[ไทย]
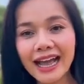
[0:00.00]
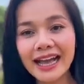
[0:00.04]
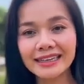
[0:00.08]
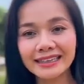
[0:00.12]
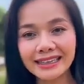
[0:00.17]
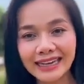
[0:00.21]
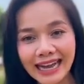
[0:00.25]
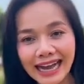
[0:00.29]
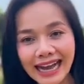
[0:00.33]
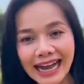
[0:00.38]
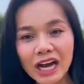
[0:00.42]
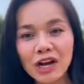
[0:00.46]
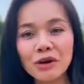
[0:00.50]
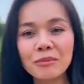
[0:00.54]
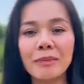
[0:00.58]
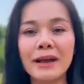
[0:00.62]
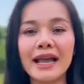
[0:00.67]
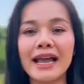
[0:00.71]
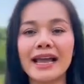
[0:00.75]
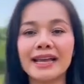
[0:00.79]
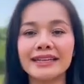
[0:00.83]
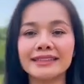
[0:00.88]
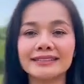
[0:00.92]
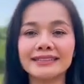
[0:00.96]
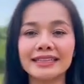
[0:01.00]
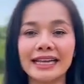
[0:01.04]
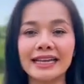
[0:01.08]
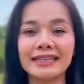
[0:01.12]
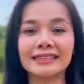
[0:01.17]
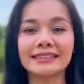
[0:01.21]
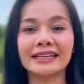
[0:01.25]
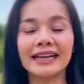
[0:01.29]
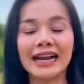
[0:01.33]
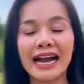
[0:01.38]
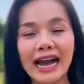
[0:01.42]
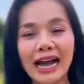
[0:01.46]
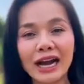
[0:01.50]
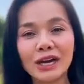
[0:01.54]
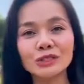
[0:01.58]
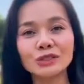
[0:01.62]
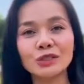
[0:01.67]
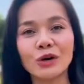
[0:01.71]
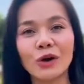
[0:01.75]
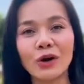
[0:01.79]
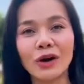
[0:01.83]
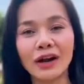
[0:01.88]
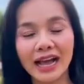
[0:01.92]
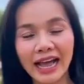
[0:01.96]
415 987
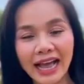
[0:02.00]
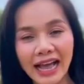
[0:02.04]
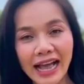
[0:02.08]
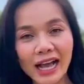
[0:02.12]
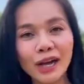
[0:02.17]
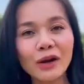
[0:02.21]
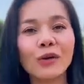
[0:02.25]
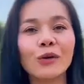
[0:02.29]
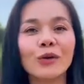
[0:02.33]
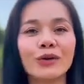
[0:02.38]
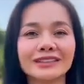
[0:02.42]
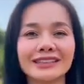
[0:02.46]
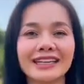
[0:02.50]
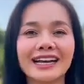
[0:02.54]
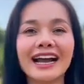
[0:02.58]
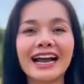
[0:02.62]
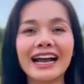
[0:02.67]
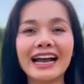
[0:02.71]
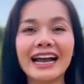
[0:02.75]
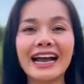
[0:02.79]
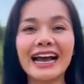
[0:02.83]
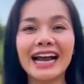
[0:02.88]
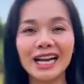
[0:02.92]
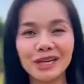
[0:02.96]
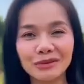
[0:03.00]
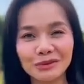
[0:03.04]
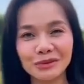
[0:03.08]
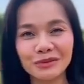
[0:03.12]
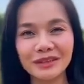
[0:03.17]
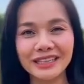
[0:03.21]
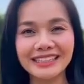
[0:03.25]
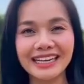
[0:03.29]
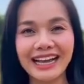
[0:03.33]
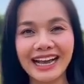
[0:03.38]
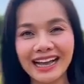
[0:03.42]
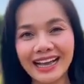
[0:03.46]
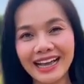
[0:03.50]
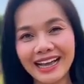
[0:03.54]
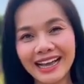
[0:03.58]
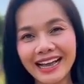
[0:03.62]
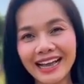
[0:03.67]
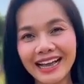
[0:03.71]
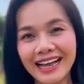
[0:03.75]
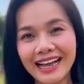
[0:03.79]
9256 นะคะ แล้วพบกันค่ะ